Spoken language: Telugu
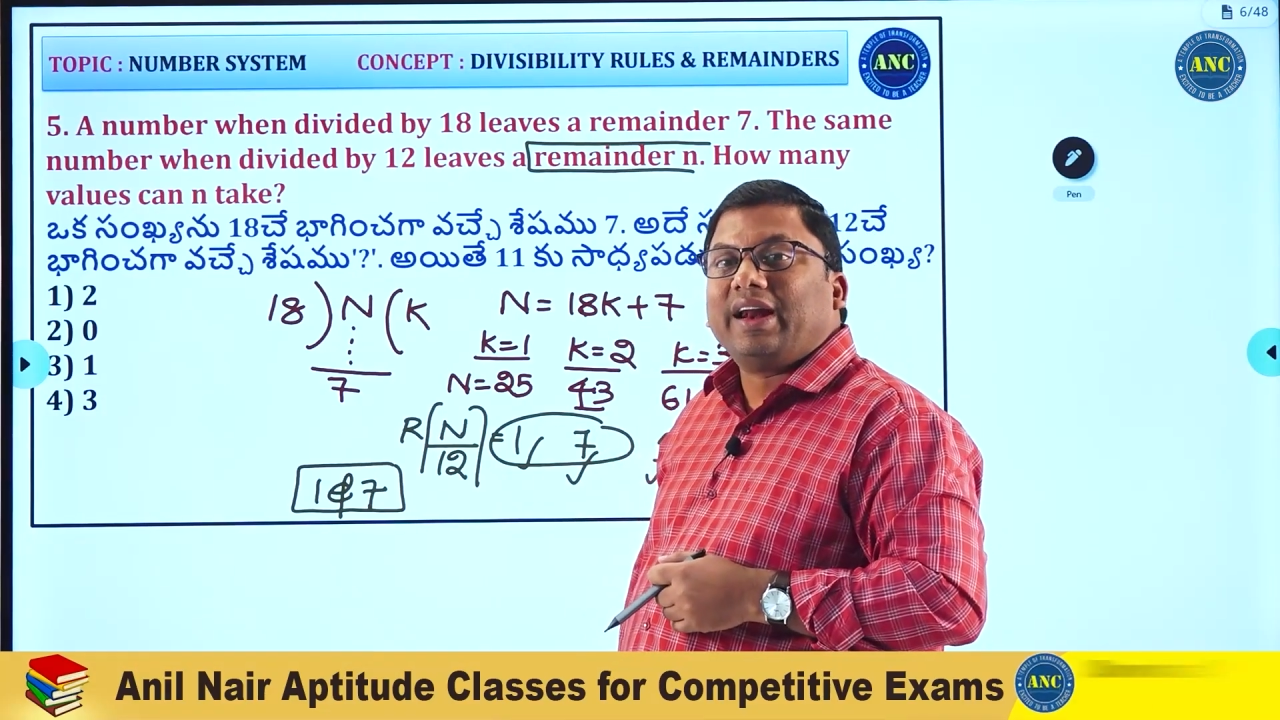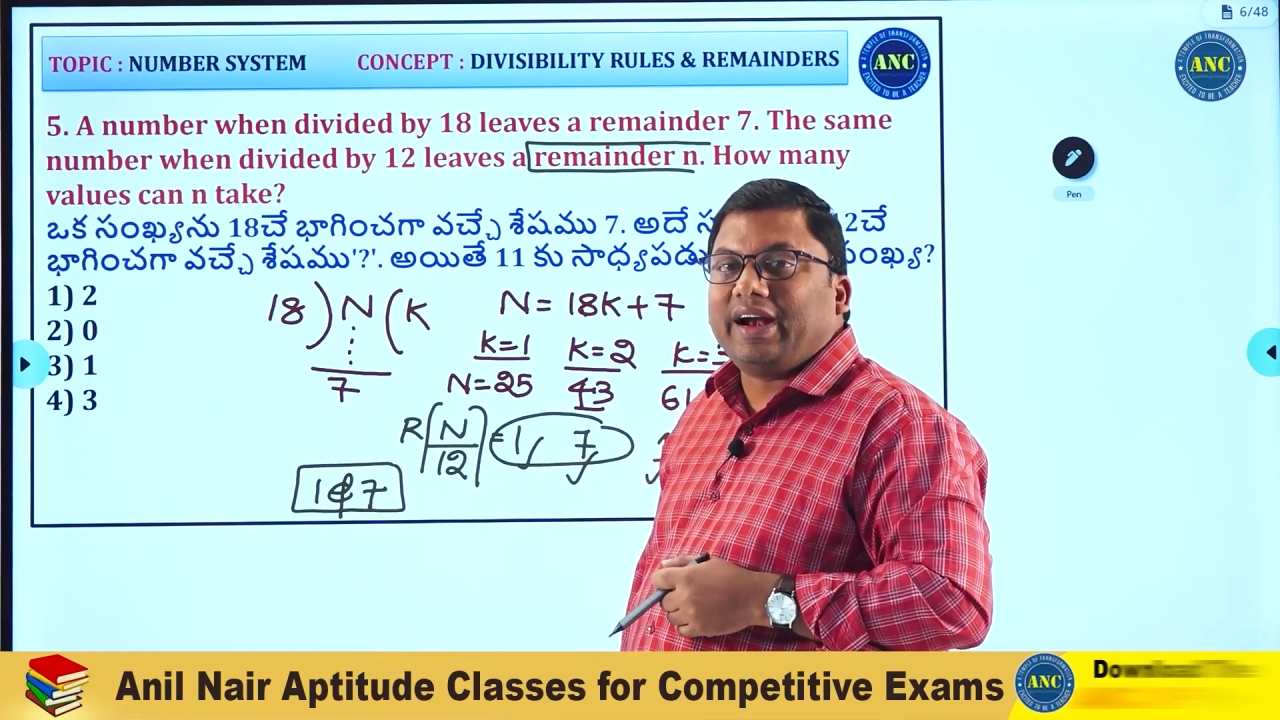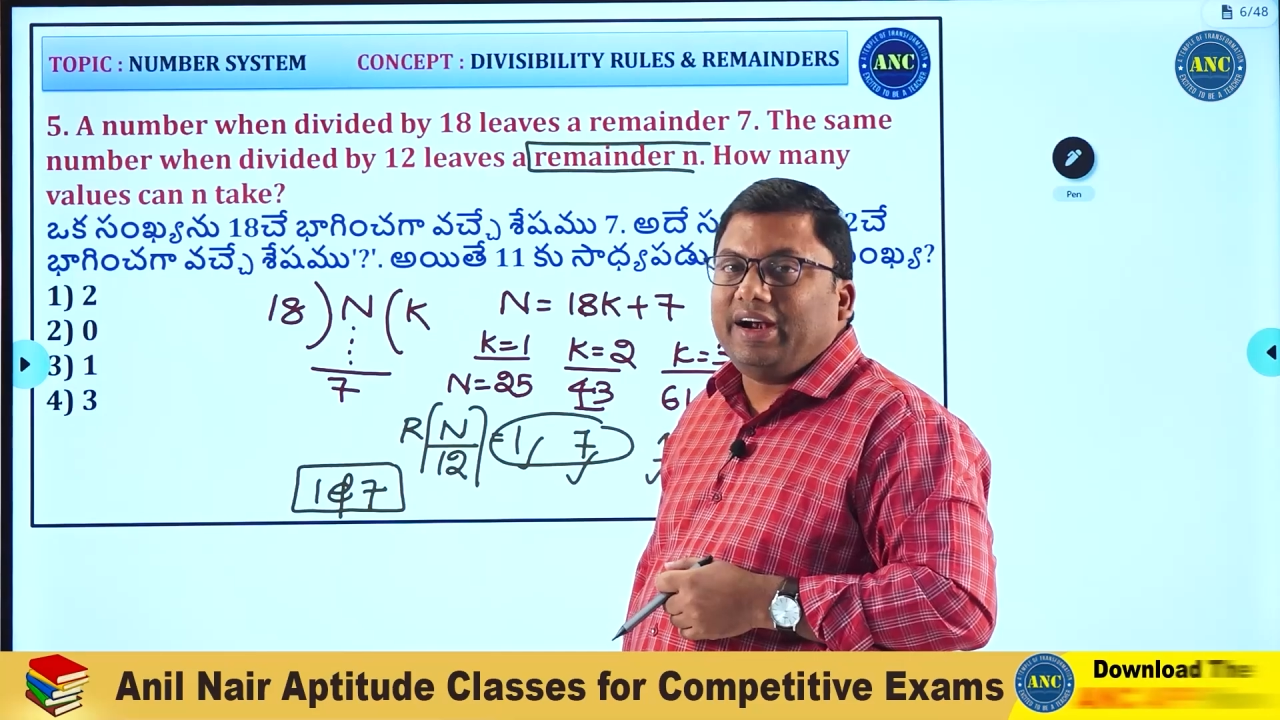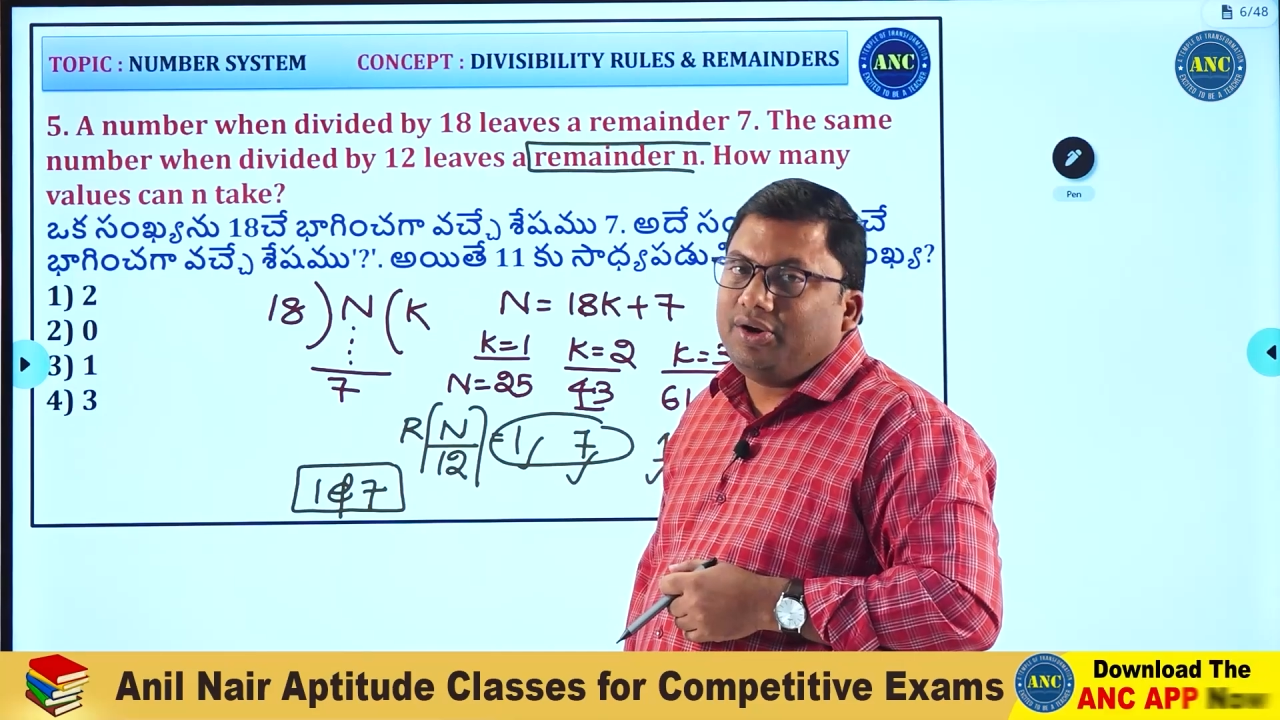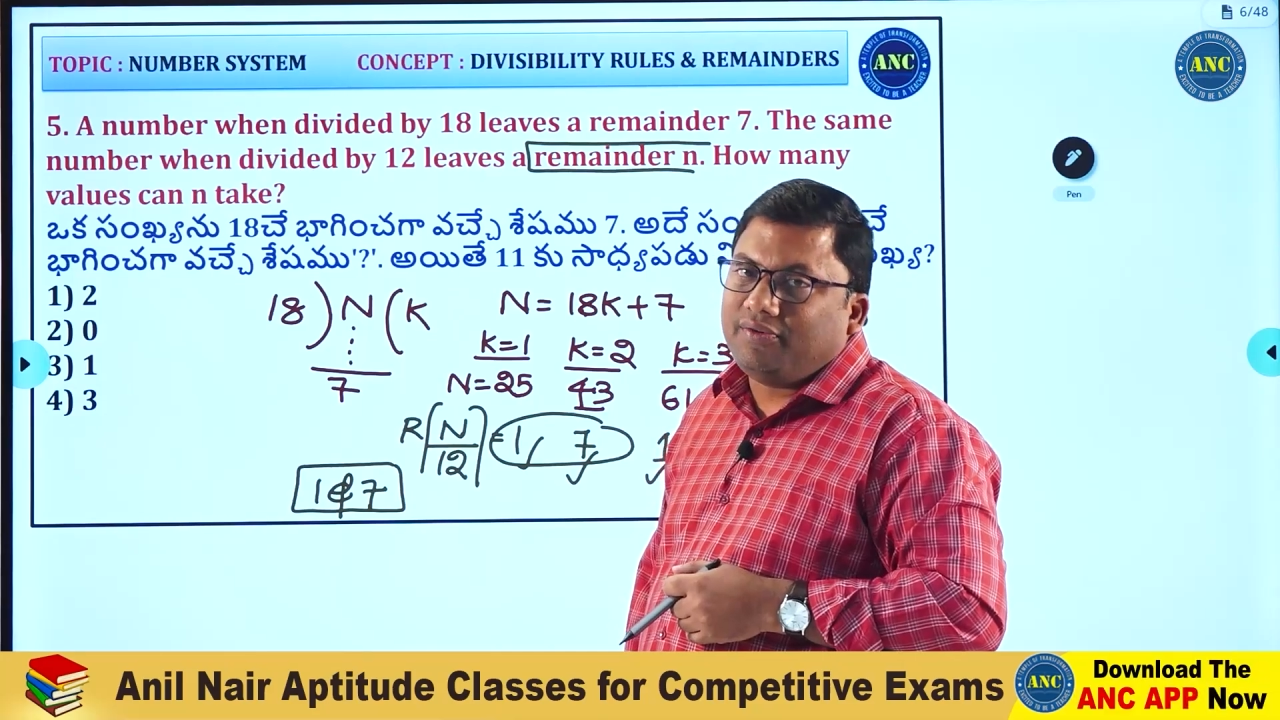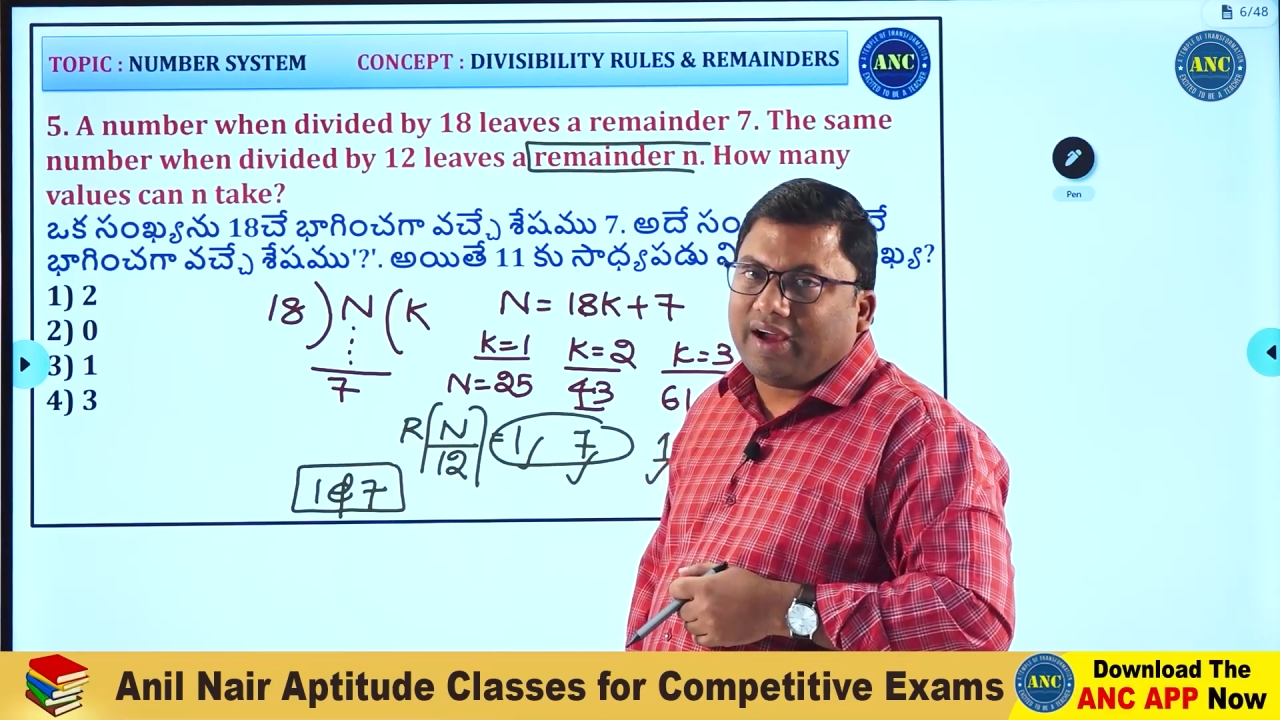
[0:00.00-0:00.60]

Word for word: రెండు